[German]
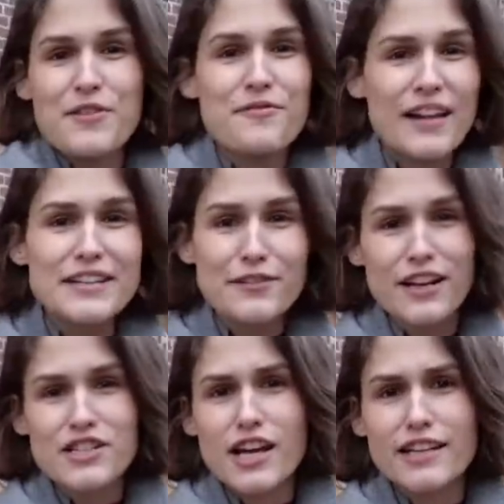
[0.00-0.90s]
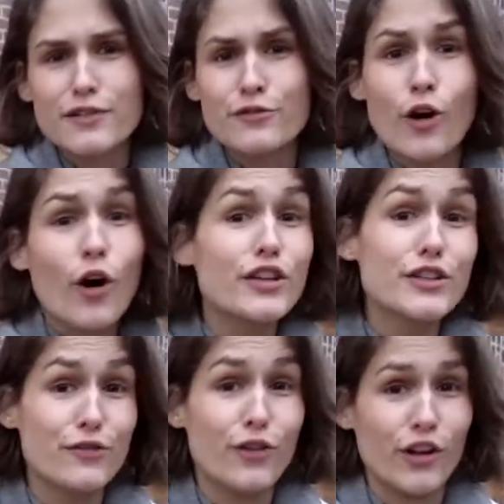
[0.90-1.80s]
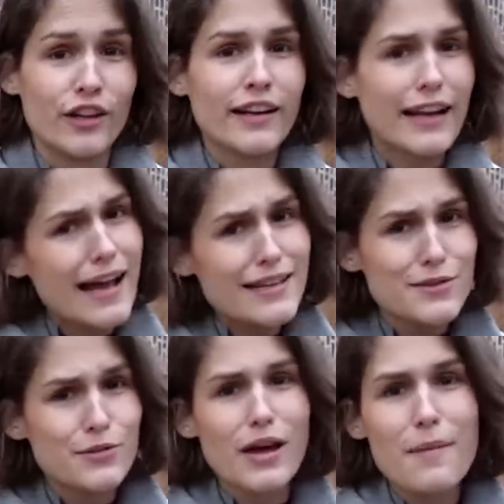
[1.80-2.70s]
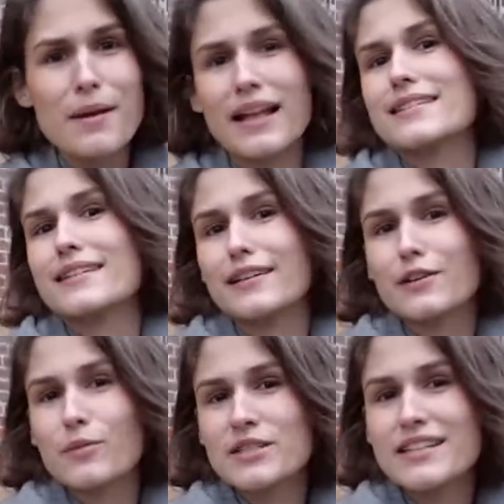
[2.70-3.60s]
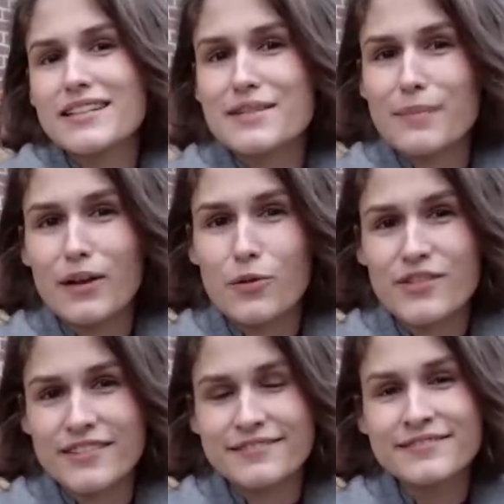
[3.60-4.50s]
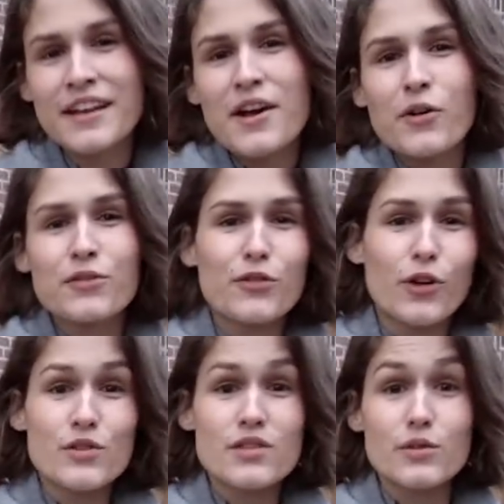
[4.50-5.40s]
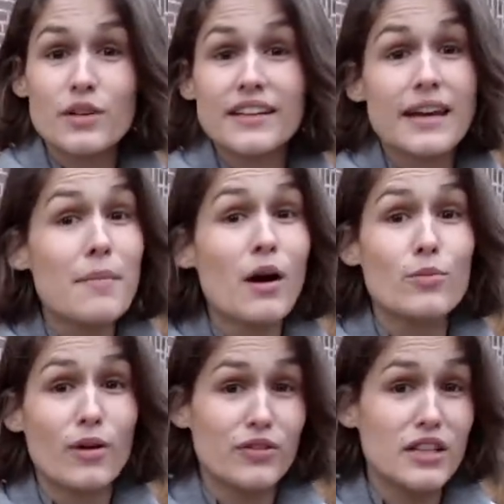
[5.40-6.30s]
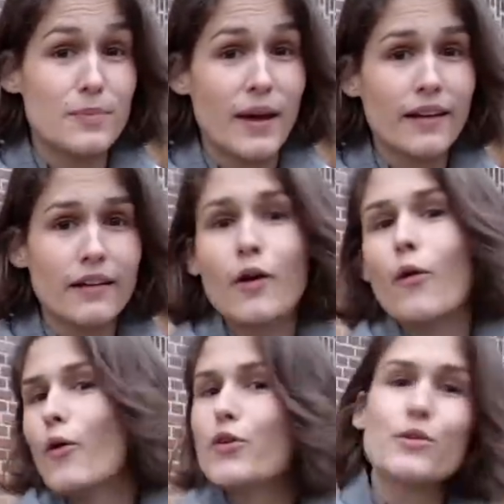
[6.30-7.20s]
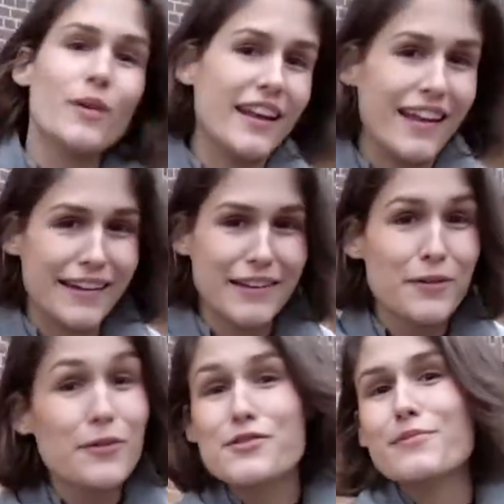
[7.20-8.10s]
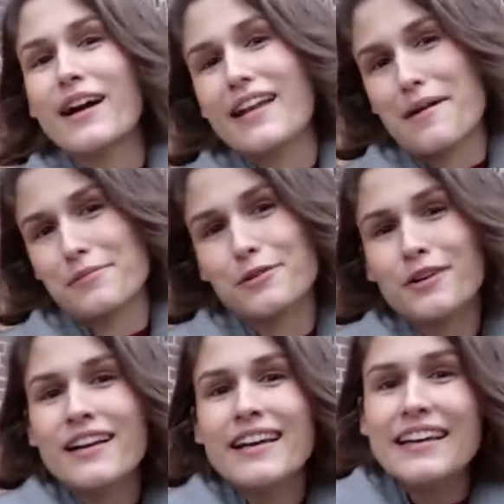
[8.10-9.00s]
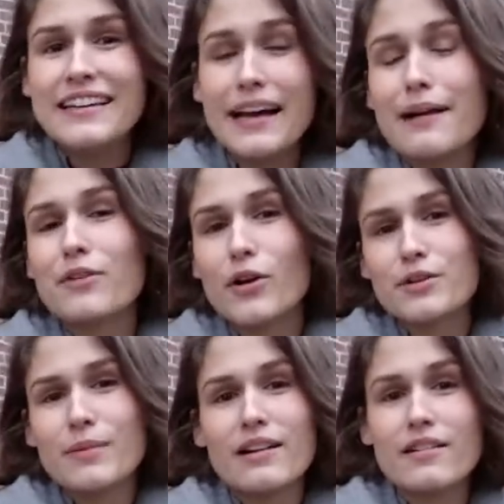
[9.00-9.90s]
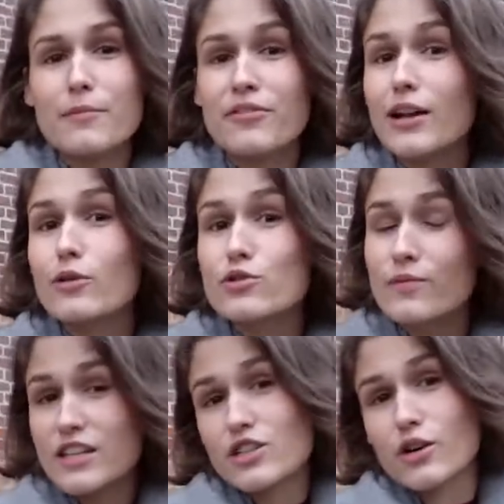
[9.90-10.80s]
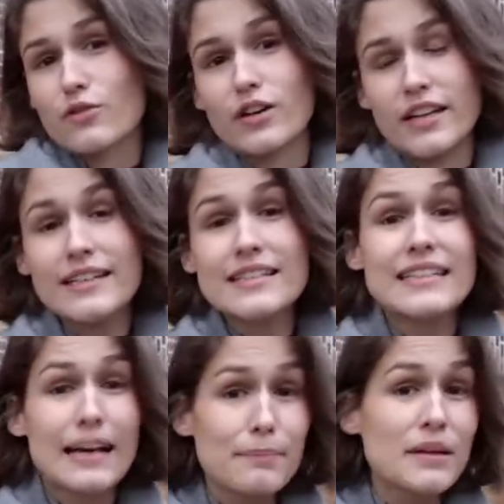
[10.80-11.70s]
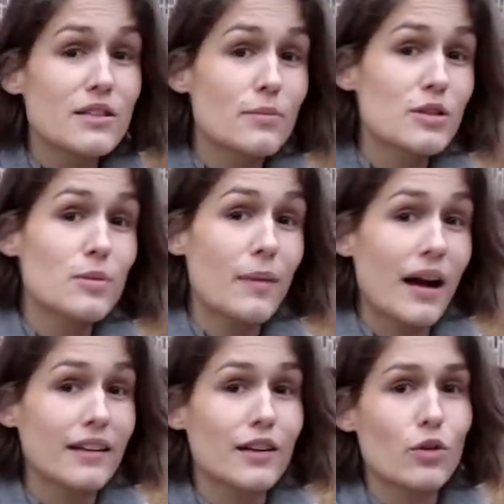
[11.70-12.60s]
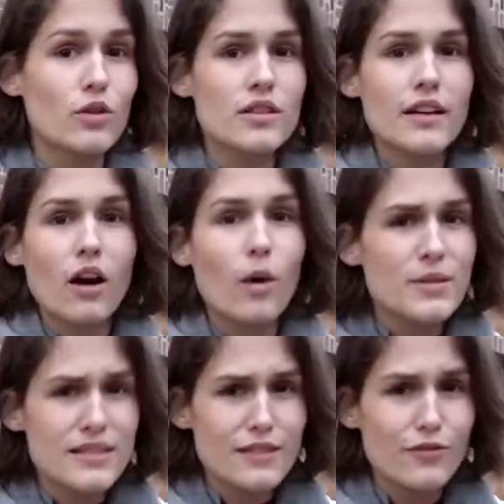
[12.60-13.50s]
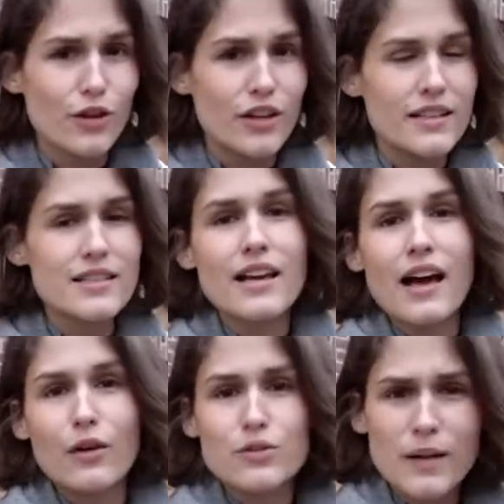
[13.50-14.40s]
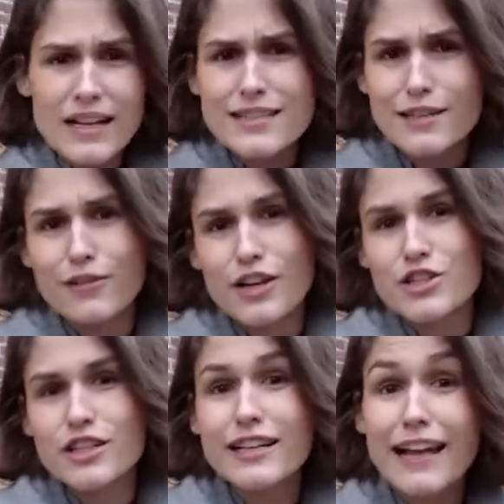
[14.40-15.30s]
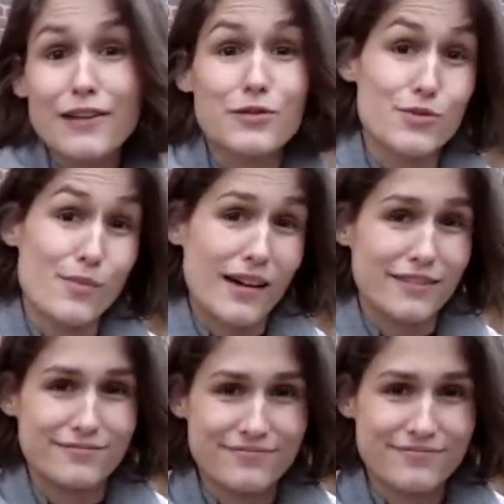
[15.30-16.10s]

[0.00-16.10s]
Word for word: Welche Flasche hat denn für euch gewonnen? Glas oder Plastik? Kommentiert das mal unten. Und wir freuen uns natürlich immer über Feedback und über ein Like und über ein Abo. Hier haben wir euch mal Empfehlungen zum Weiterschauen verlinkt. Ich habe mir zum Beispiel mal angeguckt, ob es sinnvoll ist, aus Plastikflaschen Kleidung zu machen.